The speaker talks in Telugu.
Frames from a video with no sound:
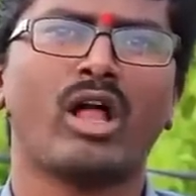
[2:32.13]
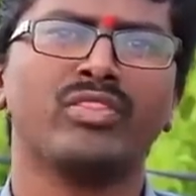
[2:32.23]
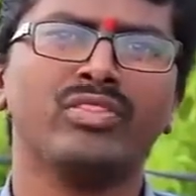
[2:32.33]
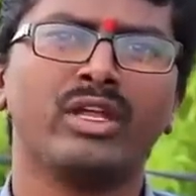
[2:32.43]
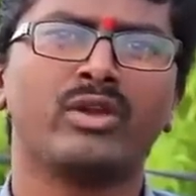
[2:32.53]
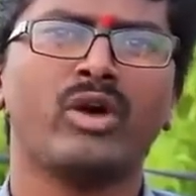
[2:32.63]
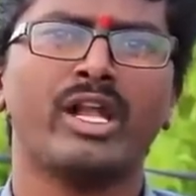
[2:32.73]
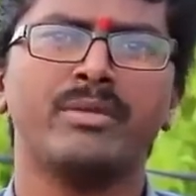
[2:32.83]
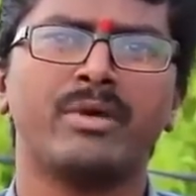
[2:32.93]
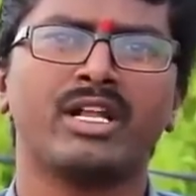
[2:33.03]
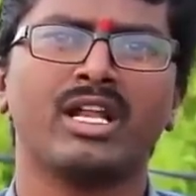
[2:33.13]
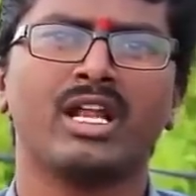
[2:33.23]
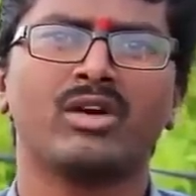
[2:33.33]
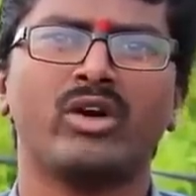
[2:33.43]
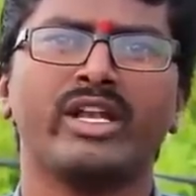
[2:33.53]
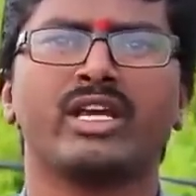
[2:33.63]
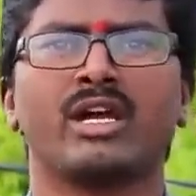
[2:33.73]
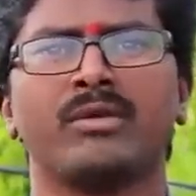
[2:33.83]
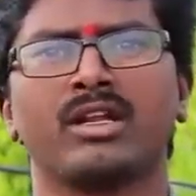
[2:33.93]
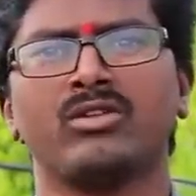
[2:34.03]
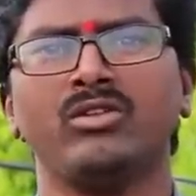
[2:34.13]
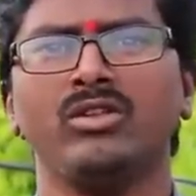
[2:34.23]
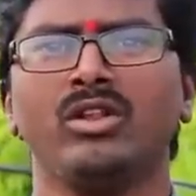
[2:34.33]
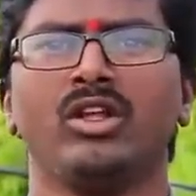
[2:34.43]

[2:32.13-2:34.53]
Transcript: అందరూ అన్ని మండలాలకు అన్ని గ్రామాలకు